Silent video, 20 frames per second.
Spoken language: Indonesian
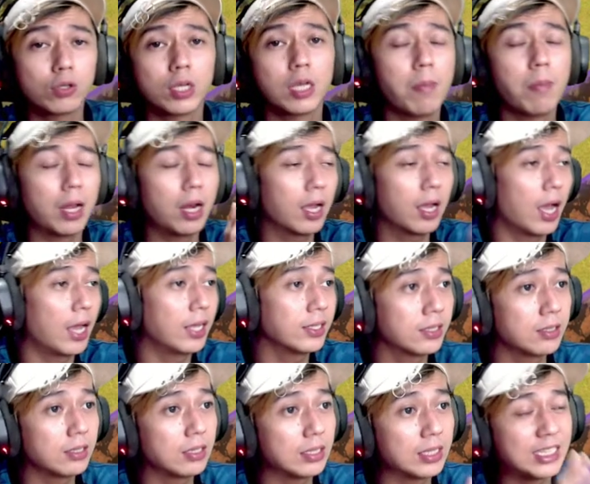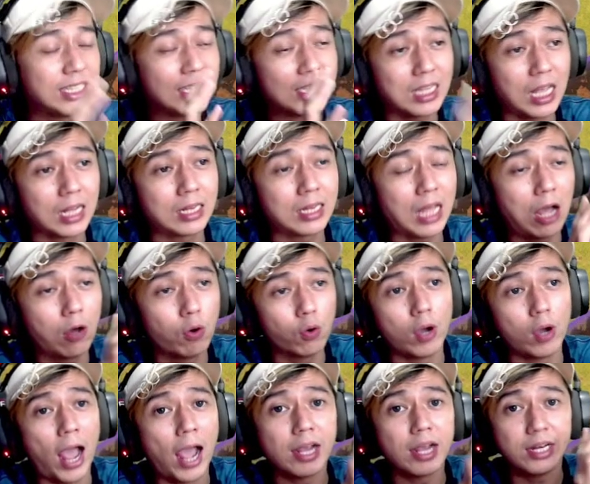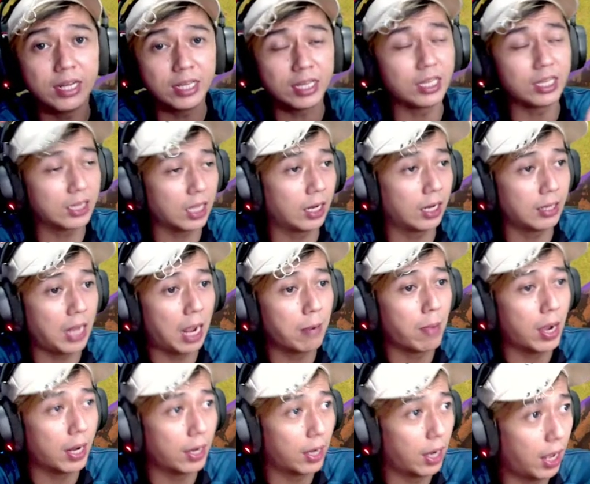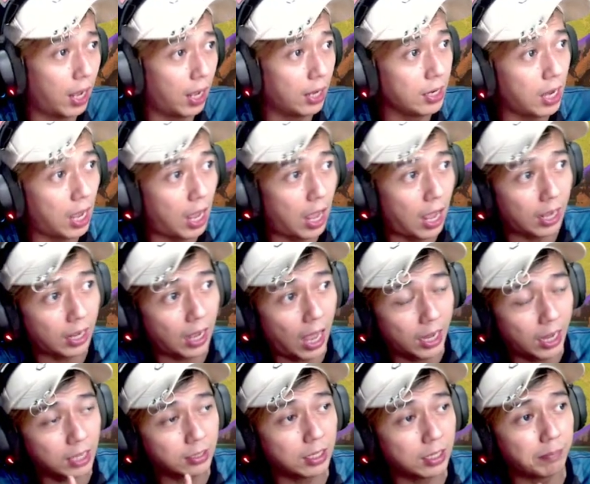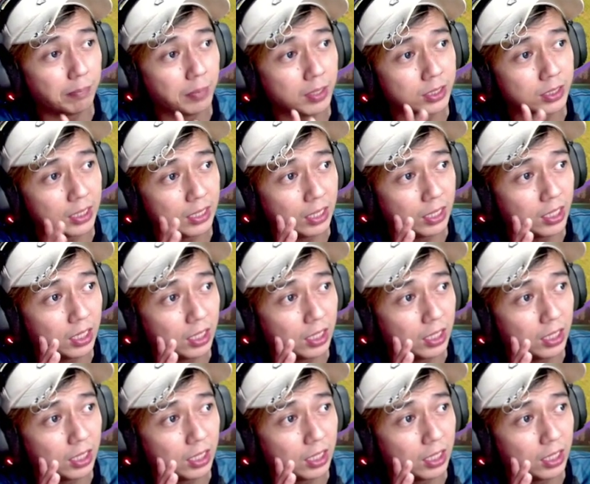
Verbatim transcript: gimana guys Kita tahu ID kita yang mana Nah kalian mencet aja